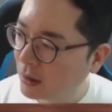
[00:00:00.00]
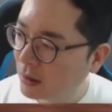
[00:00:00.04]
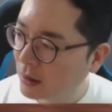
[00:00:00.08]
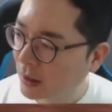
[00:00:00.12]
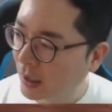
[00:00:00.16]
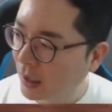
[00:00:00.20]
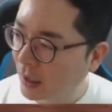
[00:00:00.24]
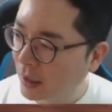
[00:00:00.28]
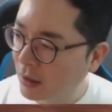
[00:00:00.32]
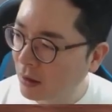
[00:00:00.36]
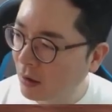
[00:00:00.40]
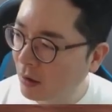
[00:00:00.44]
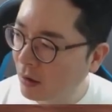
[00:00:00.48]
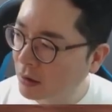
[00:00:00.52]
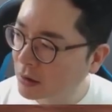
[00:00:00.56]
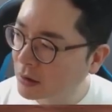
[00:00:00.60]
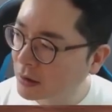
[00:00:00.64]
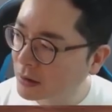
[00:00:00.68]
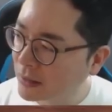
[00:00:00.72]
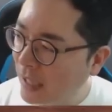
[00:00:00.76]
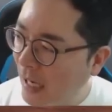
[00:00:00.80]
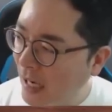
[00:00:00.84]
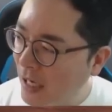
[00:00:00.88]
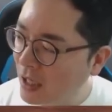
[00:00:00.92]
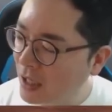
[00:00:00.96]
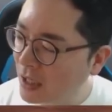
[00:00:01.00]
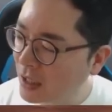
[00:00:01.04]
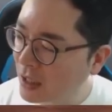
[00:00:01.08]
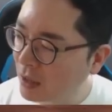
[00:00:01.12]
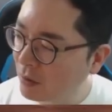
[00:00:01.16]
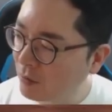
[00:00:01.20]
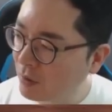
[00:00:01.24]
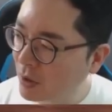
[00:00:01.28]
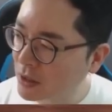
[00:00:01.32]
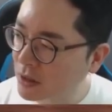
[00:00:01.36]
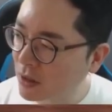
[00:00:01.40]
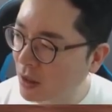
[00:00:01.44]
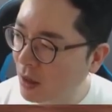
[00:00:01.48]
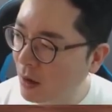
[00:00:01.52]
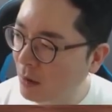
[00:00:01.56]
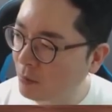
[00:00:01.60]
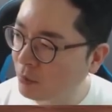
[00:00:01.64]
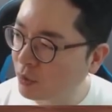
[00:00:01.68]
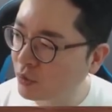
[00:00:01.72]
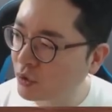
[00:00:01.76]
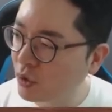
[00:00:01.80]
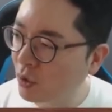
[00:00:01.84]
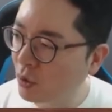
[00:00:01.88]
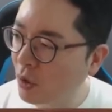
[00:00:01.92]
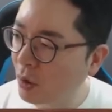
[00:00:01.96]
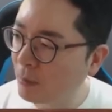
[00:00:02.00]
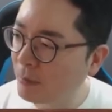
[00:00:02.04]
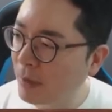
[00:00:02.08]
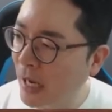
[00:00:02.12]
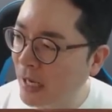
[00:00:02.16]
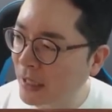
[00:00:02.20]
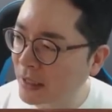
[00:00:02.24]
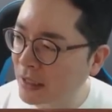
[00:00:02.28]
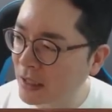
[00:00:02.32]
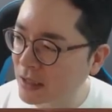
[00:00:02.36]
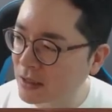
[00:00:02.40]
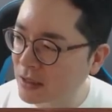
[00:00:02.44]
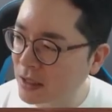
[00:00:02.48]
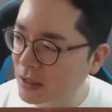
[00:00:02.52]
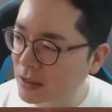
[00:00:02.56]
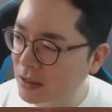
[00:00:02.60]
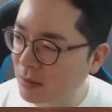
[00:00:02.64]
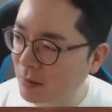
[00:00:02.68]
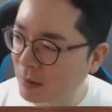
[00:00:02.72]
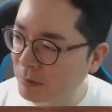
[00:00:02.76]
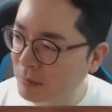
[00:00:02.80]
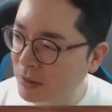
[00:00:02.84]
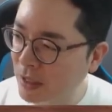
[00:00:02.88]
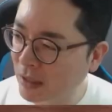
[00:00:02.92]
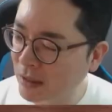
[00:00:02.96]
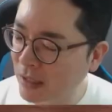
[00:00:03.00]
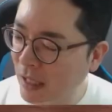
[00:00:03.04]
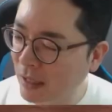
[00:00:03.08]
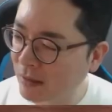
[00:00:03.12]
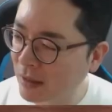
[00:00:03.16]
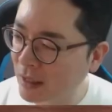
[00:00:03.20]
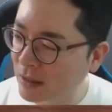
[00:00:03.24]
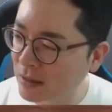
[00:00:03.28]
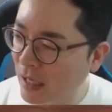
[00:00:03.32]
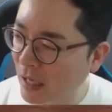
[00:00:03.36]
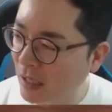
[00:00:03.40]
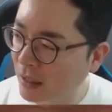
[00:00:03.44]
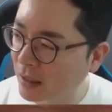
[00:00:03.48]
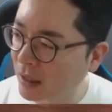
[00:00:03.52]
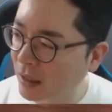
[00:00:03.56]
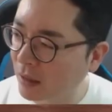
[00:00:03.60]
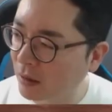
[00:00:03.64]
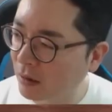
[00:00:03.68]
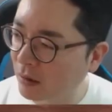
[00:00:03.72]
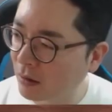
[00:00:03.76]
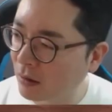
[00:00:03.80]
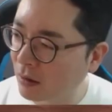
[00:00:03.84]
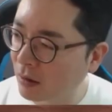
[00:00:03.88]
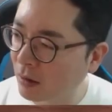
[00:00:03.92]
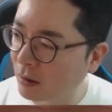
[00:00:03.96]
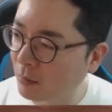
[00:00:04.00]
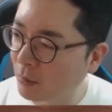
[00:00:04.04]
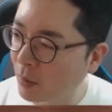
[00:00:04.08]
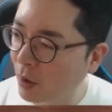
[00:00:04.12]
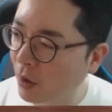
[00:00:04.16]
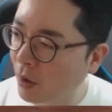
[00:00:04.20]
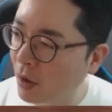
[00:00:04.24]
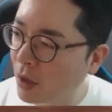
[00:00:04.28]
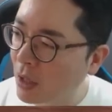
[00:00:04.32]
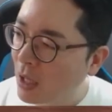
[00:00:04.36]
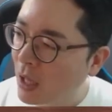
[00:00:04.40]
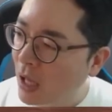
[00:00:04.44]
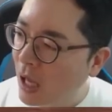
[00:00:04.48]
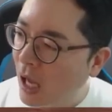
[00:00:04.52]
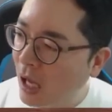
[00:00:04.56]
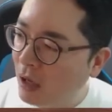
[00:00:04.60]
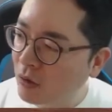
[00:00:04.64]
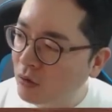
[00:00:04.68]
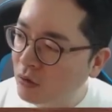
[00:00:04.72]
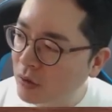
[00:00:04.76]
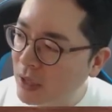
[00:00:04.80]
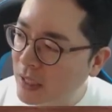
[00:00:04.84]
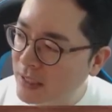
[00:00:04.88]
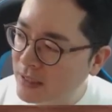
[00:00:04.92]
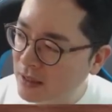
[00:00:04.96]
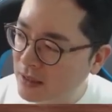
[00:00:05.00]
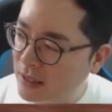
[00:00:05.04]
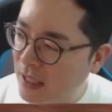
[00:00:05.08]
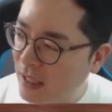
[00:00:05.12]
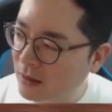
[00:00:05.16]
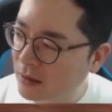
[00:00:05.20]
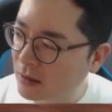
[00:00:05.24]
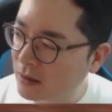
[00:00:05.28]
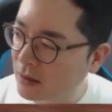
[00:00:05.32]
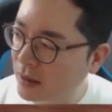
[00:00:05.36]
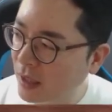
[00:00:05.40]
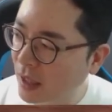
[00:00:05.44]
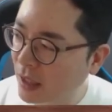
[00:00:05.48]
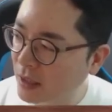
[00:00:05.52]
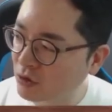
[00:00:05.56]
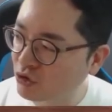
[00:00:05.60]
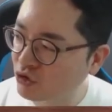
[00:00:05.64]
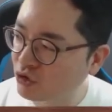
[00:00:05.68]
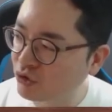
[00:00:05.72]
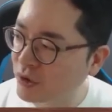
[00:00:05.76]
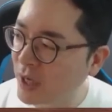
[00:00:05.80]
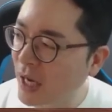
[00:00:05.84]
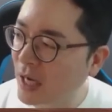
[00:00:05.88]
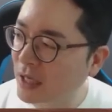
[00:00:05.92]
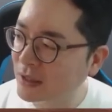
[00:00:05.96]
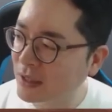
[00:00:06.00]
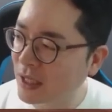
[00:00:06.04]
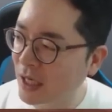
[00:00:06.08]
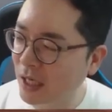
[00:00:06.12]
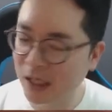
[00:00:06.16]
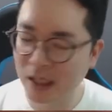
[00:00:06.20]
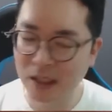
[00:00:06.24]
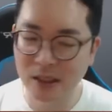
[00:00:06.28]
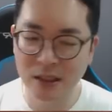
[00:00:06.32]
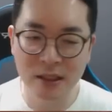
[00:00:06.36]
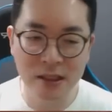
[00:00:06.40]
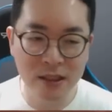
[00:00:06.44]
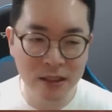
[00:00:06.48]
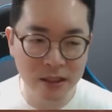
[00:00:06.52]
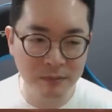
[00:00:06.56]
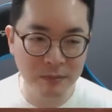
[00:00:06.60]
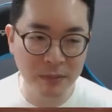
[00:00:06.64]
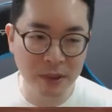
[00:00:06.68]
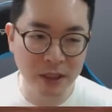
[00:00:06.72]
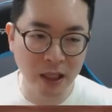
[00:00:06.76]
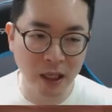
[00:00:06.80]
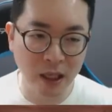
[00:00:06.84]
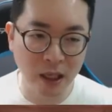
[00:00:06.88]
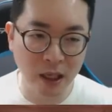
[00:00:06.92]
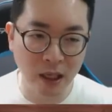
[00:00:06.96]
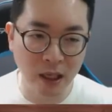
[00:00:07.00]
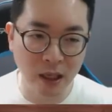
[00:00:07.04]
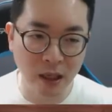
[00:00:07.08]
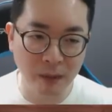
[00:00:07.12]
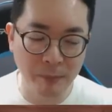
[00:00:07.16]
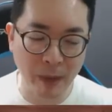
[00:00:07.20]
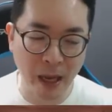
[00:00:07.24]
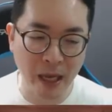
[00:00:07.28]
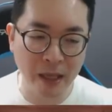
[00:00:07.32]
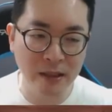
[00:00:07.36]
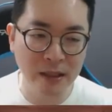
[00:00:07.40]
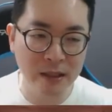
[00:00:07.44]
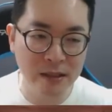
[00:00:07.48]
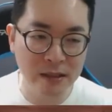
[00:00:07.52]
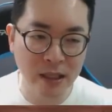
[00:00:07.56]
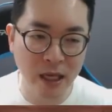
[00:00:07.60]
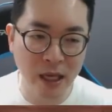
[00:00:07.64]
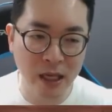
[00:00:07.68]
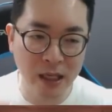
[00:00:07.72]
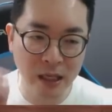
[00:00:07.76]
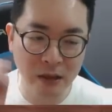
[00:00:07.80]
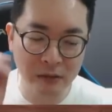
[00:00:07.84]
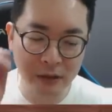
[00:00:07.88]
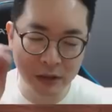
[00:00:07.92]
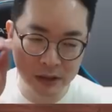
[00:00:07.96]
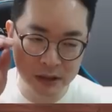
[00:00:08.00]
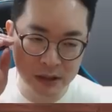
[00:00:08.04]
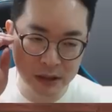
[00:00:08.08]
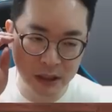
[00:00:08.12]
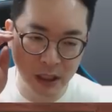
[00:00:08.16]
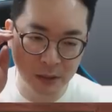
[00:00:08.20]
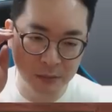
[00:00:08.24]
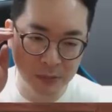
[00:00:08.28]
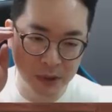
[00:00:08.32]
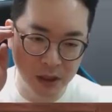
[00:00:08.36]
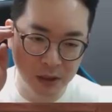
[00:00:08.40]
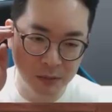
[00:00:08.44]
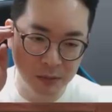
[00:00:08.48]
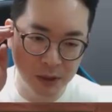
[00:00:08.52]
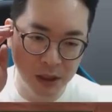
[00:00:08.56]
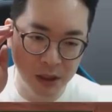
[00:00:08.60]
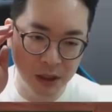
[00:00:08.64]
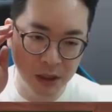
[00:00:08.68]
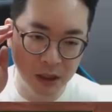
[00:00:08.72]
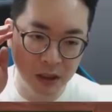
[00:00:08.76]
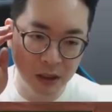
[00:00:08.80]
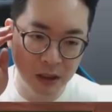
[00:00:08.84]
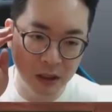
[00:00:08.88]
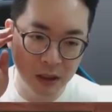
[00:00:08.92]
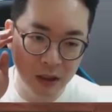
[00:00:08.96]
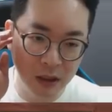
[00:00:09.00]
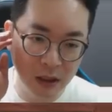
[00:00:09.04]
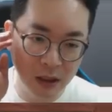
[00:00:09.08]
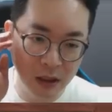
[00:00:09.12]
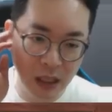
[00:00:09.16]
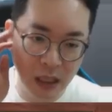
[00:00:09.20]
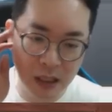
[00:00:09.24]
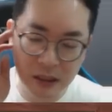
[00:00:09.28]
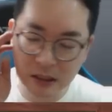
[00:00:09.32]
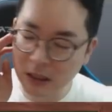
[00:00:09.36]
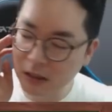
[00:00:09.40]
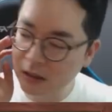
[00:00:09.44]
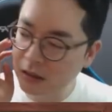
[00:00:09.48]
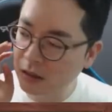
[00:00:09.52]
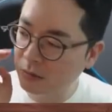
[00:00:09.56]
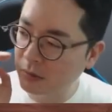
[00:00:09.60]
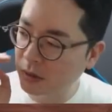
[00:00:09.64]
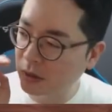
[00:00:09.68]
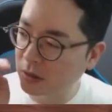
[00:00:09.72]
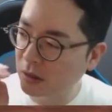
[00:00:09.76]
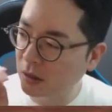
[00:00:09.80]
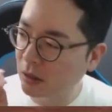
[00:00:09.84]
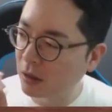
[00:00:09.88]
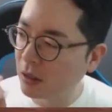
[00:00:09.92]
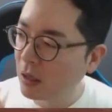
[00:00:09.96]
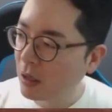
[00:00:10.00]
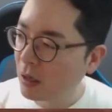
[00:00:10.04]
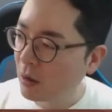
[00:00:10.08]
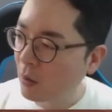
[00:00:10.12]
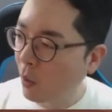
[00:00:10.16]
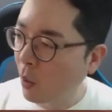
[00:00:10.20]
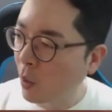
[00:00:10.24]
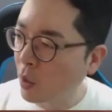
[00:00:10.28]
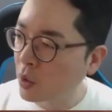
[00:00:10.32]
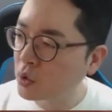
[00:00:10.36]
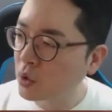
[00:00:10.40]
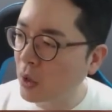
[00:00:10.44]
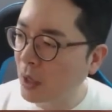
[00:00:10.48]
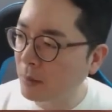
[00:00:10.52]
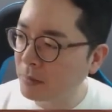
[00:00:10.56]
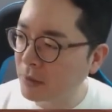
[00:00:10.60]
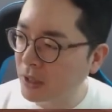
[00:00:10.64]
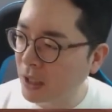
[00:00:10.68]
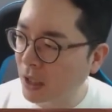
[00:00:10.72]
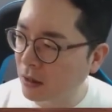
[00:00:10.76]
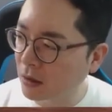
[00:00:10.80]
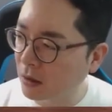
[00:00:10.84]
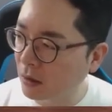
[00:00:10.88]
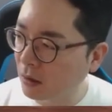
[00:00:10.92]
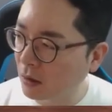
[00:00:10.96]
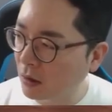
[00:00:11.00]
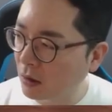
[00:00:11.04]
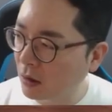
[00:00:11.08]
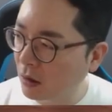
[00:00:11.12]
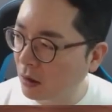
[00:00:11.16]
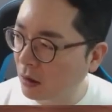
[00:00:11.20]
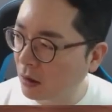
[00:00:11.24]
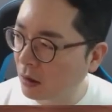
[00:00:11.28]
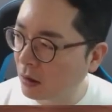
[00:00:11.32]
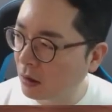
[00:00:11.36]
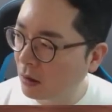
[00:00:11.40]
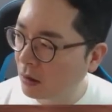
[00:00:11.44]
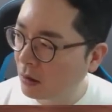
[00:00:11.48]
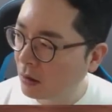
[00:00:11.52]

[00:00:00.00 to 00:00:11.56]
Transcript: 예, 이거는 날리기 위해서 무조건 바이낸스에서 합니다. 딴 데서 안 해요. 뭐 한국에서 샀는데 수량 차이 뒤집니다. 바이낸스 하라고 그랬지 내가 미리미리 아시겠죠, 여러분들? 고소합니다, 이거.